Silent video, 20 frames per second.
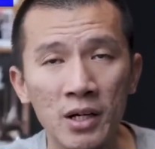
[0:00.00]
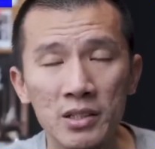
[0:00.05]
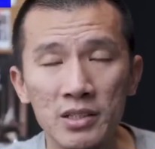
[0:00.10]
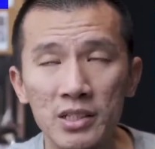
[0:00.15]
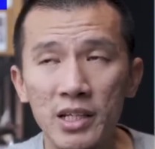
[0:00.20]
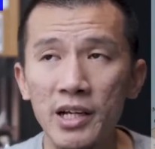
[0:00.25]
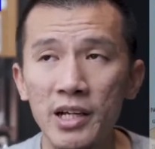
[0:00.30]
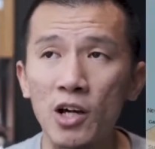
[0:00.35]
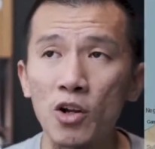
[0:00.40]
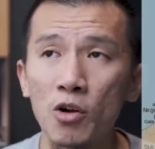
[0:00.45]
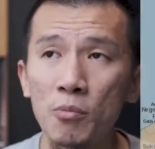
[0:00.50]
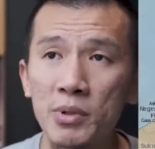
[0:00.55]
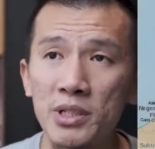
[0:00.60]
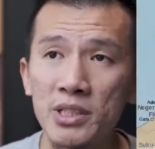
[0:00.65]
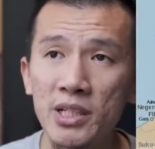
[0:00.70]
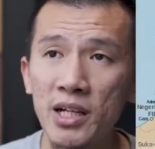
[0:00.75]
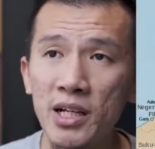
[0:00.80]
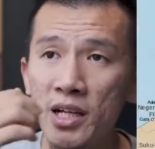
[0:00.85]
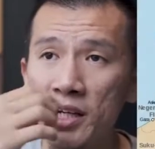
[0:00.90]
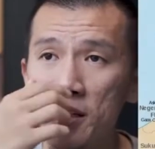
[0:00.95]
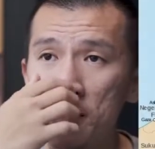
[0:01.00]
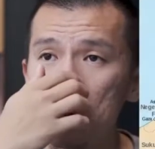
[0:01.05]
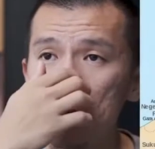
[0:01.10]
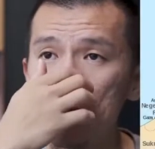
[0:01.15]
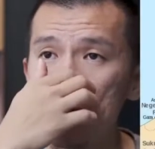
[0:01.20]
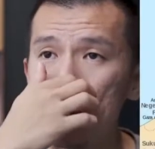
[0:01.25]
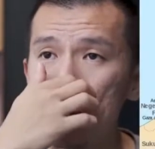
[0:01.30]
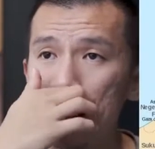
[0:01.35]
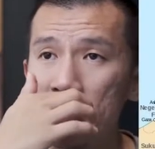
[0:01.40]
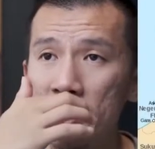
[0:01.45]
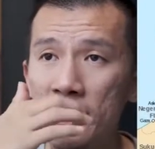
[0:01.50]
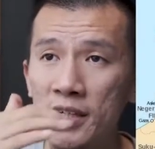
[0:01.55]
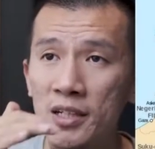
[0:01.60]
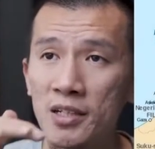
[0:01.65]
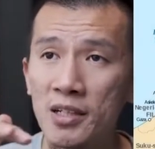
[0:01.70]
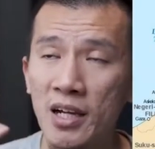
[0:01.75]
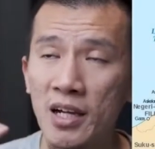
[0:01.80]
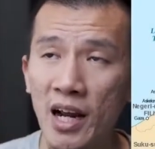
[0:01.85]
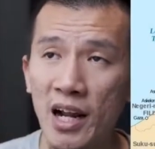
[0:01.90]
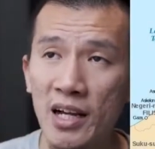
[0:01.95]
Jadi kalau misalnya eh,
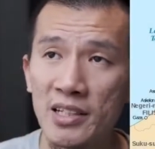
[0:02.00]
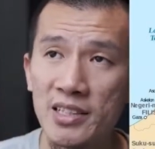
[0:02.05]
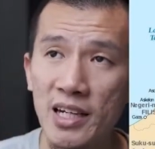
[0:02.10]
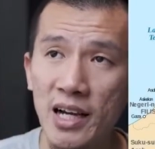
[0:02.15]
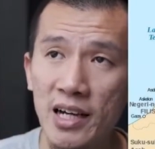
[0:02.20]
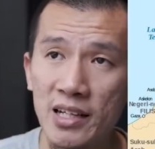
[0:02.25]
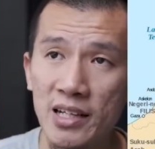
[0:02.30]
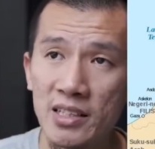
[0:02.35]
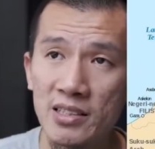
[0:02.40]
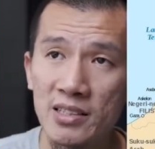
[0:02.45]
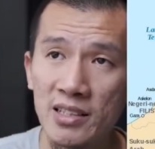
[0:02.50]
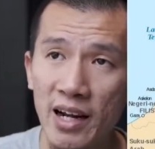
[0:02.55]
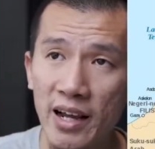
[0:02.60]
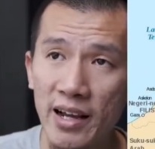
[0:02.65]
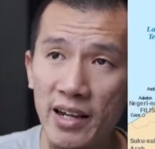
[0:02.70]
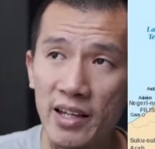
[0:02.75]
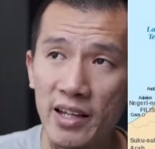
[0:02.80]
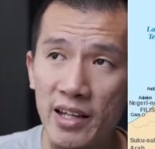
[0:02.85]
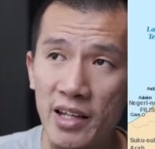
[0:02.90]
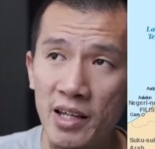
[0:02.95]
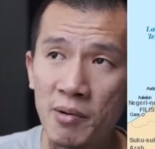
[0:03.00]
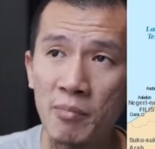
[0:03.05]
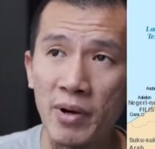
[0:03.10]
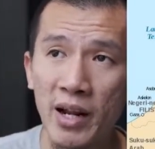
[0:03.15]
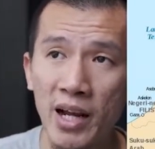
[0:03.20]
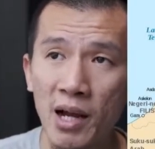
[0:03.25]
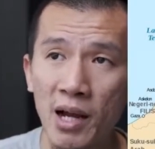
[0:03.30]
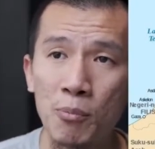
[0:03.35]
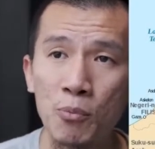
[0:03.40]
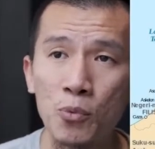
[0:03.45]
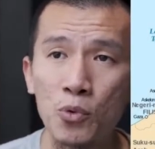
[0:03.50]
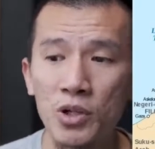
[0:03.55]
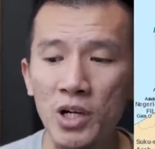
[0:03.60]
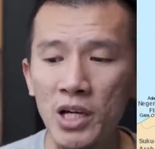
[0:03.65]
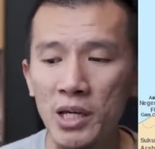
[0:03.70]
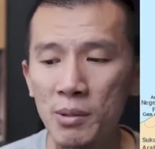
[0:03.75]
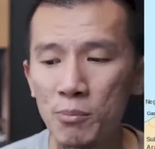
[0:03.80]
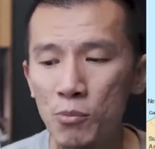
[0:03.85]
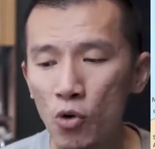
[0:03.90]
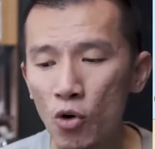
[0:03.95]
kerajaan Israel ini mereka punya
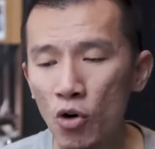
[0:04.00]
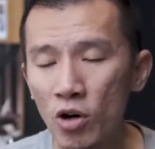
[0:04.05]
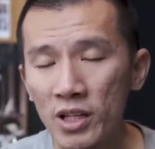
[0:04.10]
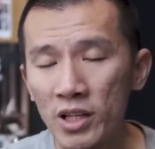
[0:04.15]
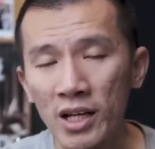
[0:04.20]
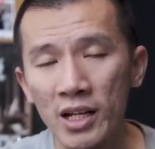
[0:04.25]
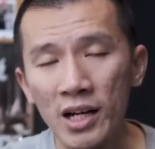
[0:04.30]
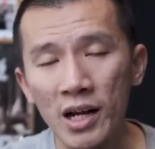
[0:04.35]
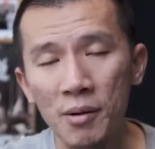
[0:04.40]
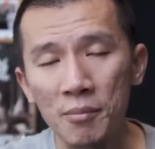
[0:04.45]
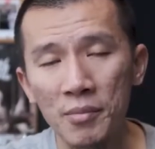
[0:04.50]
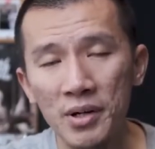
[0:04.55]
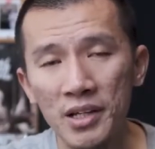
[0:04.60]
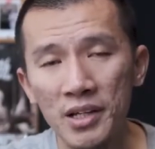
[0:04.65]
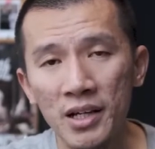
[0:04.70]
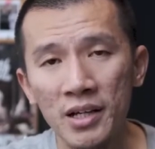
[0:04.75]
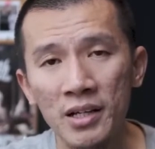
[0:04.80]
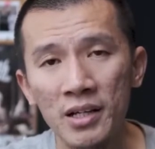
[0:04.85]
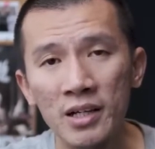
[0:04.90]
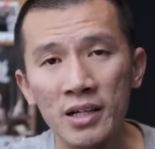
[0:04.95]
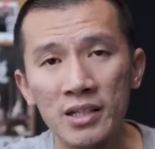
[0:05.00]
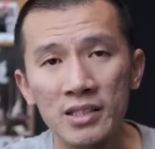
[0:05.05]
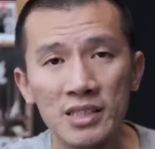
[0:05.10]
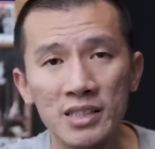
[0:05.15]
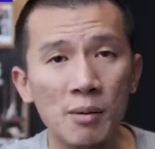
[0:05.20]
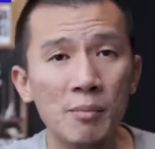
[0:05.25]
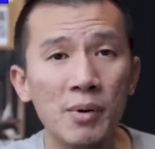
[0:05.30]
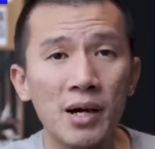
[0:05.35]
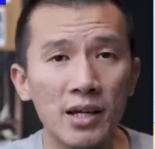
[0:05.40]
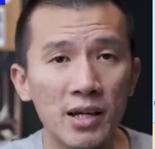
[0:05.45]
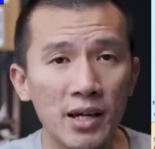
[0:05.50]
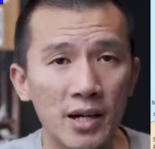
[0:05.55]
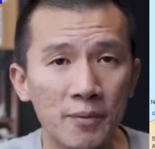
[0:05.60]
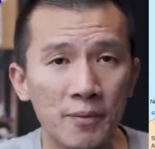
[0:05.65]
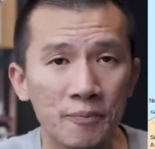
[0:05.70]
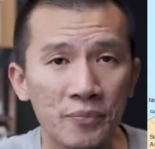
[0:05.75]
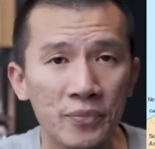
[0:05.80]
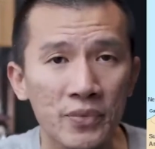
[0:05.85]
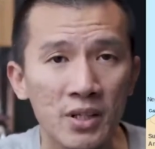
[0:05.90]
ibu kota namanya Samaria.